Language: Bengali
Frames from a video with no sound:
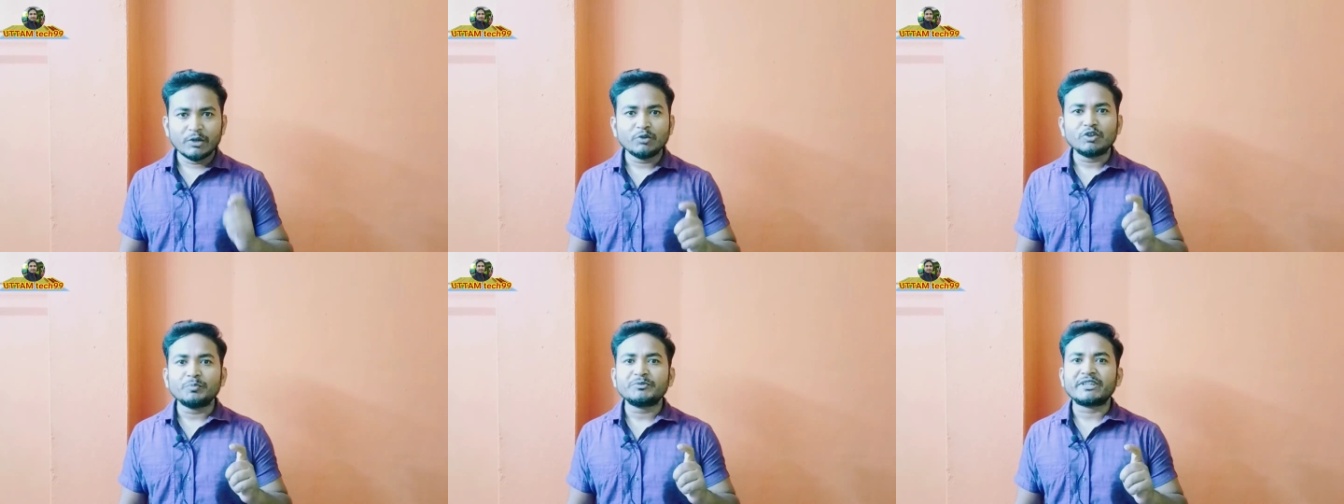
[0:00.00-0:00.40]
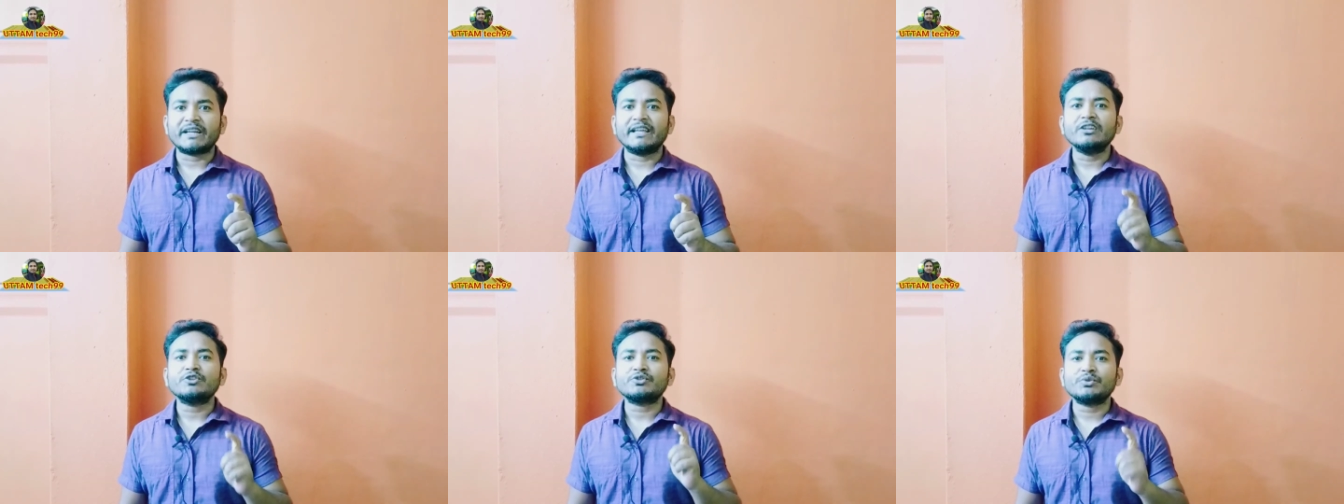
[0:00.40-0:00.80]
ইউটিউব
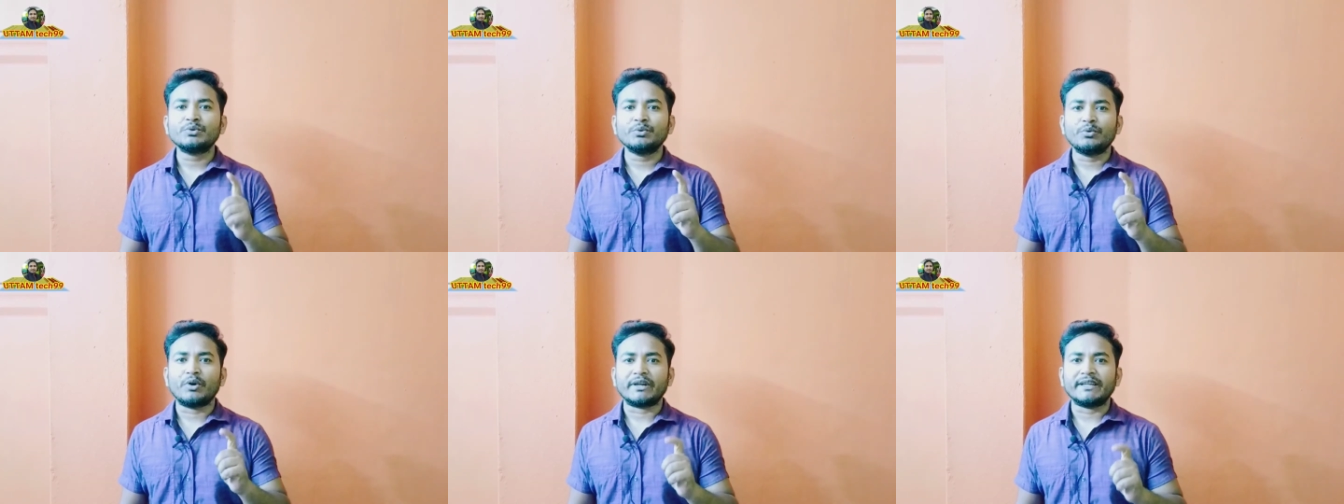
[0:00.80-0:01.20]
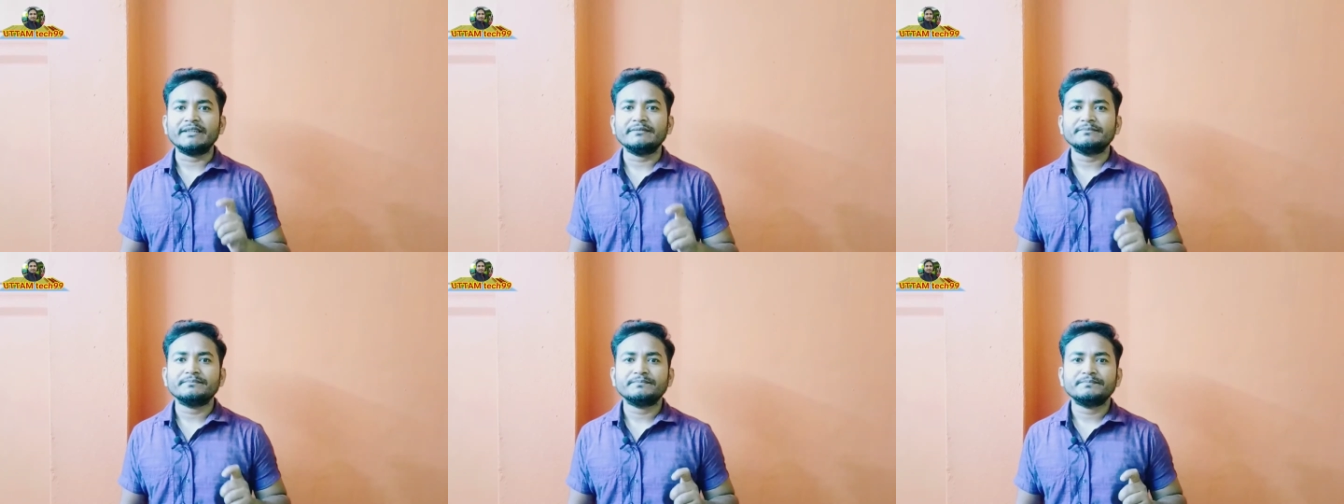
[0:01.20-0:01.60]
চ্যানেল শুরু করেন
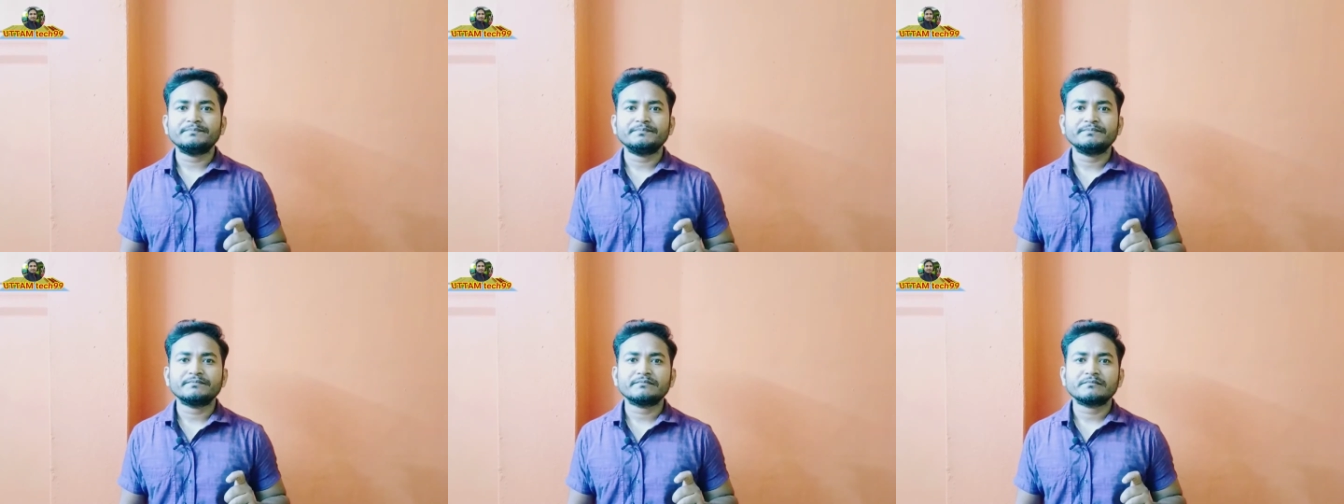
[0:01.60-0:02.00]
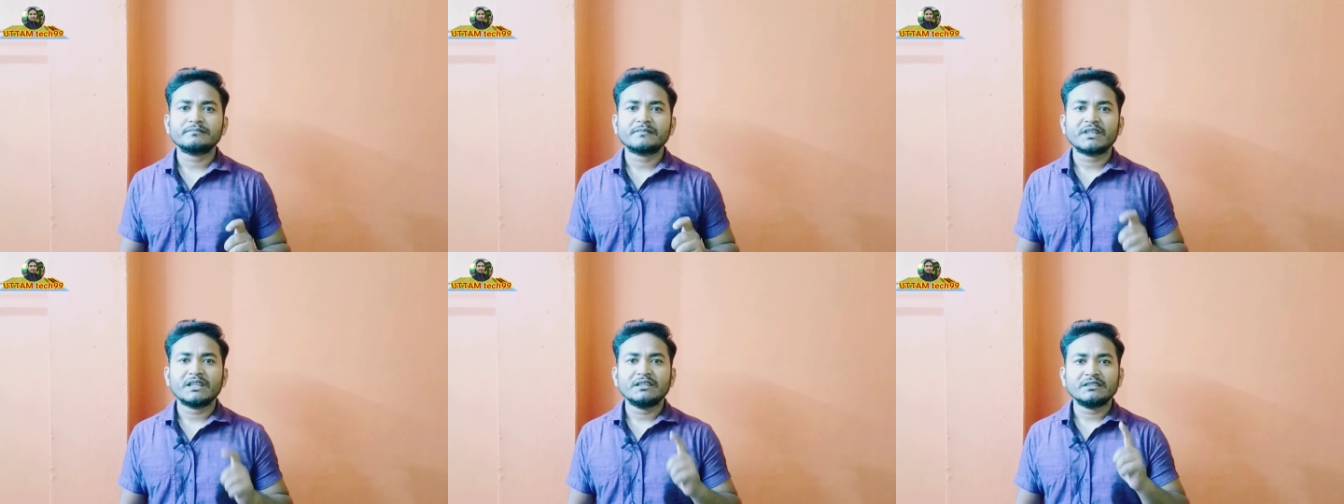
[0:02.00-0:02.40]

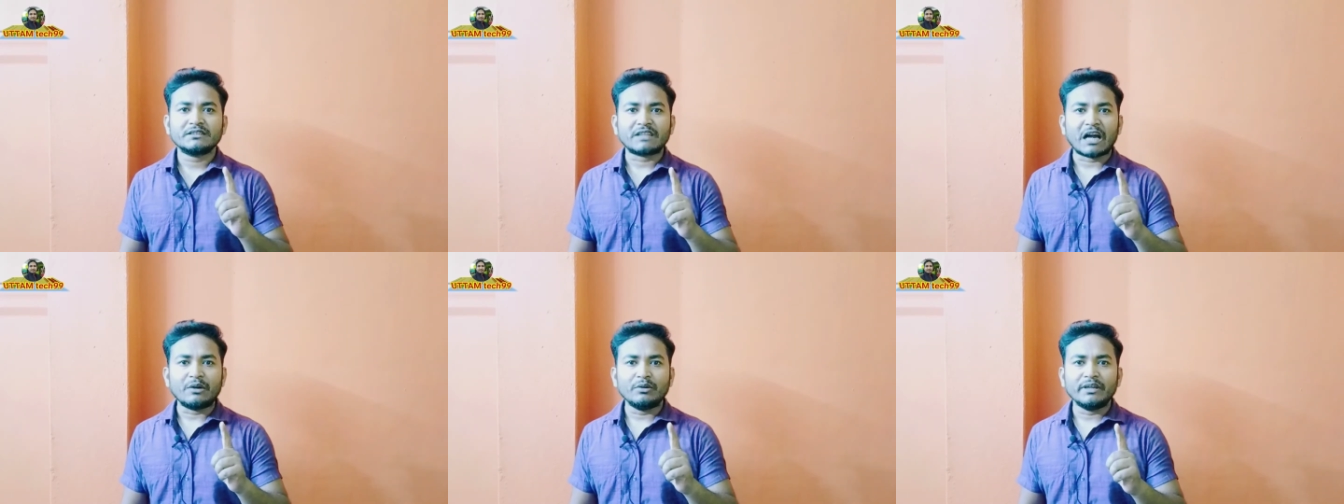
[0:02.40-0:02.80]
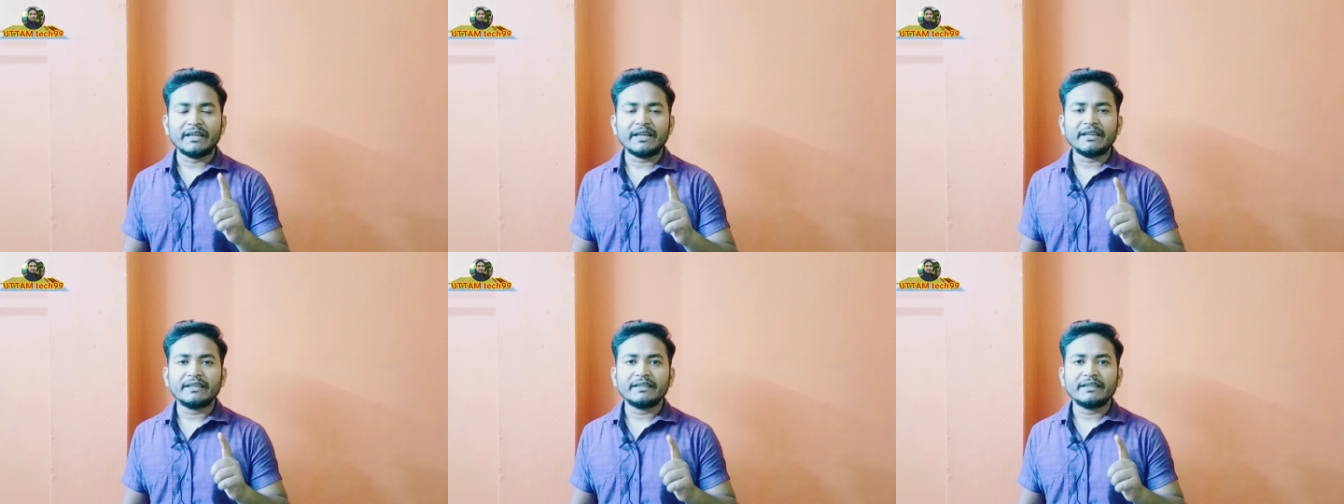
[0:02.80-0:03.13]
তাহলে